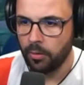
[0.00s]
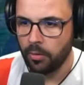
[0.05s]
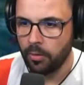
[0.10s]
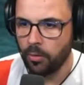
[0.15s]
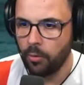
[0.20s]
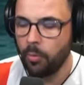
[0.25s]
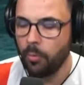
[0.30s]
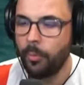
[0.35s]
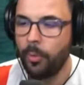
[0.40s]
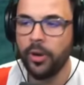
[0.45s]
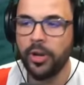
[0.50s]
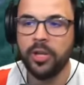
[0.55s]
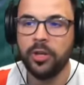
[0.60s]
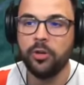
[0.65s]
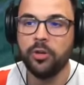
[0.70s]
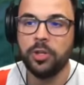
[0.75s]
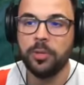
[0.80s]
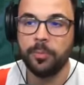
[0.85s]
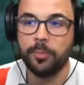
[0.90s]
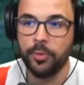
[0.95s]
un
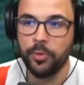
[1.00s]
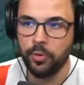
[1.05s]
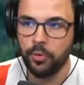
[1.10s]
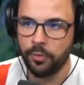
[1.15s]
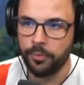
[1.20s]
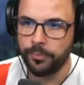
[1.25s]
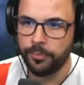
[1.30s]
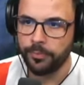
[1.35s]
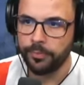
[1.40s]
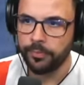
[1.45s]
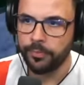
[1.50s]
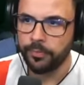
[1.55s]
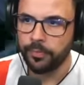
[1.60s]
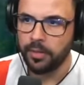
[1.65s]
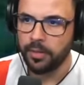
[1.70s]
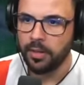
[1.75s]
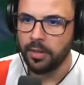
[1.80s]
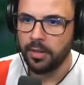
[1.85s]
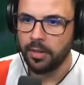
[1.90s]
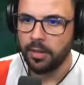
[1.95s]
pochino di più
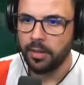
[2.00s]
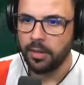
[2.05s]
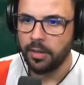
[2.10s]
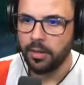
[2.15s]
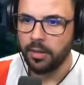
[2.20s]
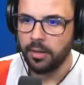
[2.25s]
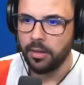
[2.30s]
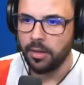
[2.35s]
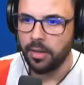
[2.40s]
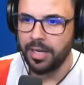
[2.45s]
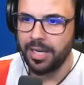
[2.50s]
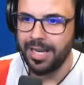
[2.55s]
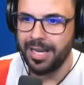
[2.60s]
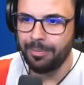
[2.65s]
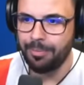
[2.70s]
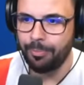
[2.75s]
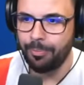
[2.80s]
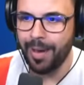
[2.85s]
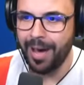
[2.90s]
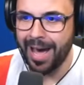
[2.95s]
il
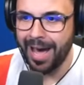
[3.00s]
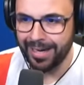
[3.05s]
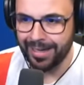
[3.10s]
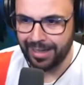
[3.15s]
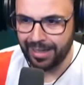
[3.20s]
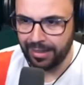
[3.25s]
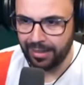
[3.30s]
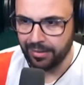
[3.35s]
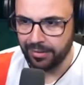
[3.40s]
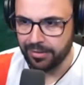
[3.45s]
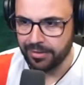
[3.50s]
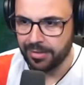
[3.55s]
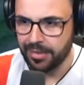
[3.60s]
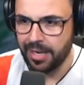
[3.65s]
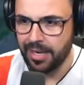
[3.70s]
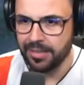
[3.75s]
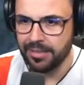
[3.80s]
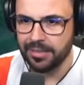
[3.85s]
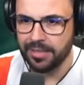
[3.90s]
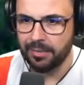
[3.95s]
pane
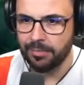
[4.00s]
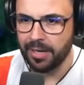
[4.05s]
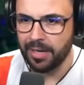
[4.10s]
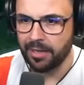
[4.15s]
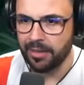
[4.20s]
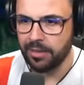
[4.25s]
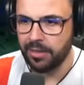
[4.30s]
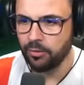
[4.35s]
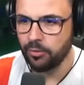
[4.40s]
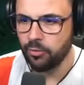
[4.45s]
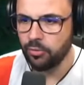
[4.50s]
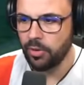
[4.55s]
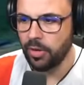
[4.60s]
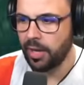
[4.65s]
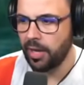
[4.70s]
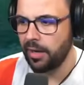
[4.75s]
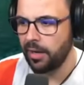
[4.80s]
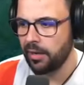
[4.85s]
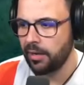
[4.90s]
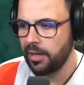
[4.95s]
senza
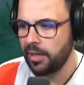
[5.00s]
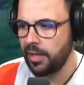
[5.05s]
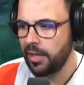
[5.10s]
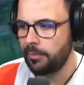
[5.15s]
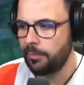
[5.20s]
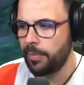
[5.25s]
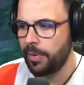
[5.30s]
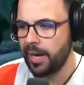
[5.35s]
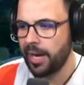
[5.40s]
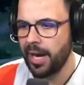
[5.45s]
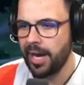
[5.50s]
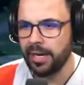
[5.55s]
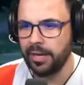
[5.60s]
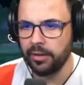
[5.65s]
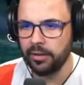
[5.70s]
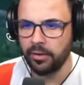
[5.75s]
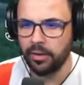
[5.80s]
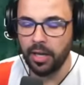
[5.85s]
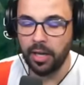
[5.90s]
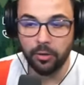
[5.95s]
marchiatura che
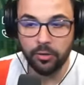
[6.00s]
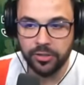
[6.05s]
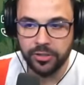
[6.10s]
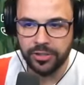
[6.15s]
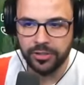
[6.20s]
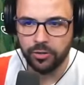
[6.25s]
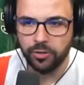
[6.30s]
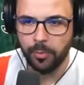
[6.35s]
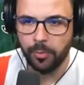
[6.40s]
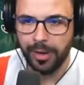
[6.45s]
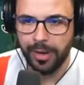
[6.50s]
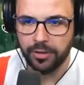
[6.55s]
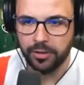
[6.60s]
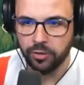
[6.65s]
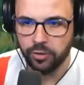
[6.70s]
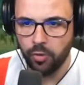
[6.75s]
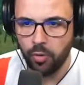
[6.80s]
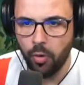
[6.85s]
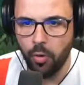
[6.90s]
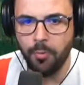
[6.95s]
pagare allo stesso
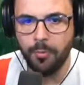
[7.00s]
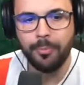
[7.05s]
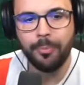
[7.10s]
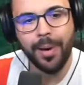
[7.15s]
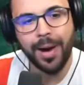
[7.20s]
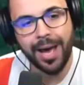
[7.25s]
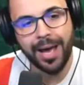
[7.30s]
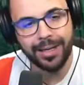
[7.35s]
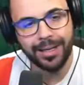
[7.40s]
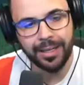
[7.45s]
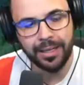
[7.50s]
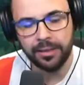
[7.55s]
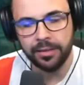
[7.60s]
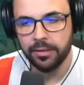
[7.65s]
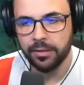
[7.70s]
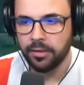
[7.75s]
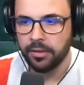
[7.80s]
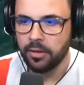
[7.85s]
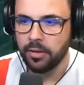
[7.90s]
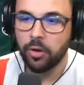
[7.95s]
prezzo un
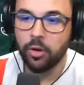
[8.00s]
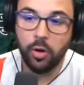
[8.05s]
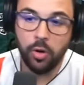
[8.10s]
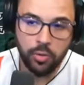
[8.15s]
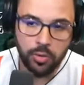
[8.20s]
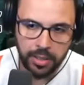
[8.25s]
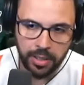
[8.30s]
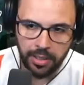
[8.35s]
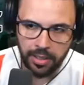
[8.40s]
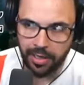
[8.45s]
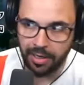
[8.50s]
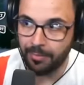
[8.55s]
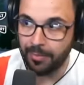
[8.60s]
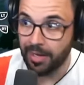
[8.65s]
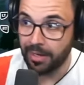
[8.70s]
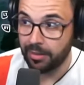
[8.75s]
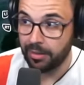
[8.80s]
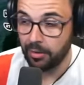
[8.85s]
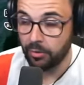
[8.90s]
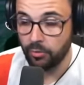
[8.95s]
pane con la
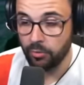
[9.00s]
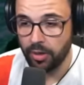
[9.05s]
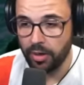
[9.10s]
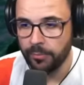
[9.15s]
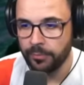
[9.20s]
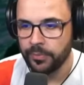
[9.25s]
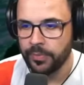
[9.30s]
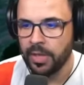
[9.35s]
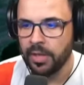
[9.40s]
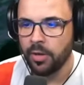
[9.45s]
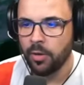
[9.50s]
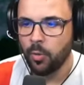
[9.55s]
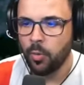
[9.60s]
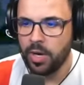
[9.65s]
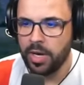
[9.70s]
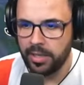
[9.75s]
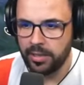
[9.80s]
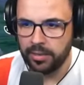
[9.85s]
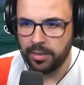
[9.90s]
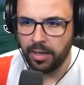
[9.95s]
marchiatura.
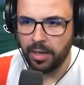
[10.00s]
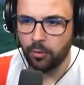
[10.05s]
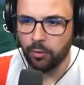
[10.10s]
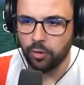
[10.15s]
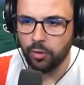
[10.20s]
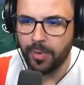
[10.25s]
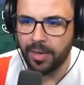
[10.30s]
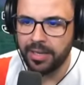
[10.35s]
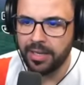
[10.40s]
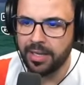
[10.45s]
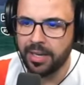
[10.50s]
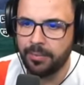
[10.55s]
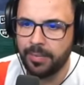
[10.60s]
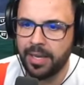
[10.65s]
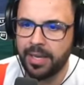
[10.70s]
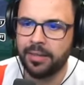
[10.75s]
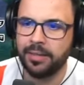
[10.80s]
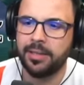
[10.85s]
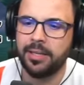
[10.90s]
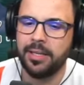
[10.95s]
Quindi
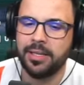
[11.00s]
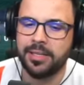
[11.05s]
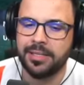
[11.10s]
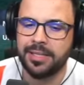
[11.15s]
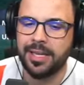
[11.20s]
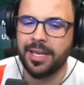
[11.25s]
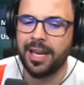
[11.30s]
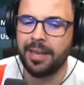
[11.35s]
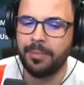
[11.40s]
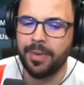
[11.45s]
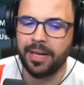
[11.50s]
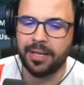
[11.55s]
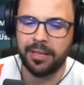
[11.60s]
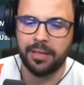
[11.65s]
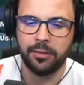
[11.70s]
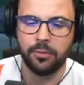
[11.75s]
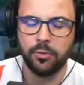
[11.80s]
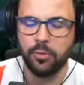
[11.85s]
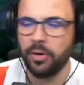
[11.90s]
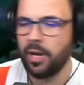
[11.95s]
automaticamente se la
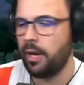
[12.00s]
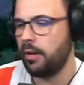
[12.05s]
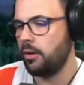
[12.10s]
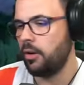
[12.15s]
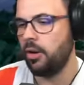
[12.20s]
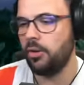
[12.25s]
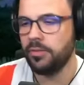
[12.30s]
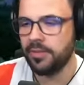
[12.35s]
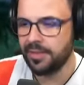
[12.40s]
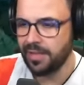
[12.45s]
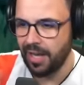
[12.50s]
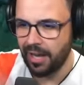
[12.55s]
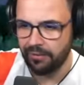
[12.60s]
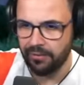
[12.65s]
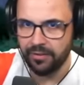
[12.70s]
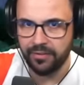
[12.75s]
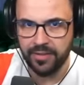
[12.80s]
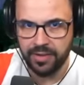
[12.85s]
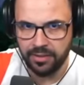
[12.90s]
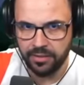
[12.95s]
marchiatura
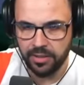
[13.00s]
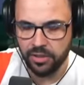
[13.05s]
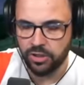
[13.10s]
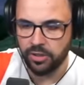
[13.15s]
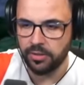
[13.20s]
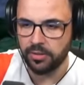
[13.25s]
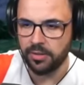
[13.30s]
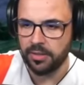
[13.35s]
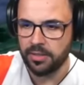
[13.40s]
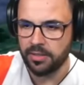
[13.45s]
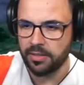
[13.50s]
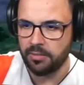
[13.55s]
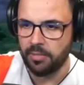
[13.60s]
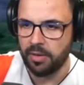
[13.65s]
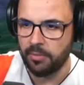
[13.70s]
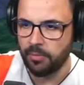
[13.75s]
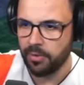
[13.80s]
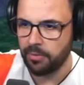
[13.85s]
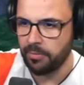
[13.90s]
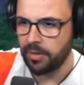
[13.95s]
costava 20
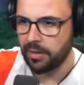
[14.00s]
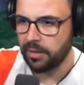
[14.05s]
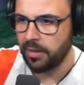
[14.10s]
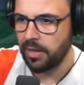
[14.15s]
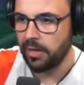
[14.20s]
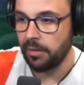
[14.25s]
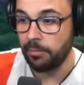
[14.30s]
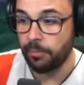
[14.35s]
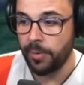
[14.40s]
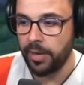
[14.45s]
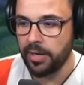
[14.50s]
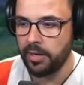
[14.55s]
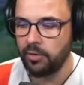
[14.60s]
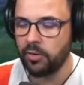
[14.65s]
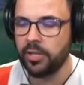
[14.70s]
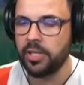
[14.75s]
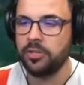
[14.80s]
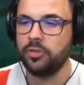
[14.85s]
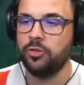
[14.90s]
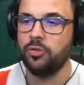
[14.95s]
centesimi per marchiare il panino,
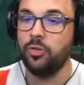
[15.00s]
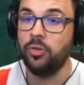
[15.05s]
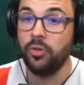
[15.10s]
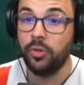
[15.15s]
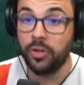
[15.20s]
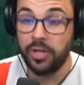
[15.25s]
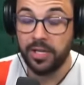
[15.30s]
adesso non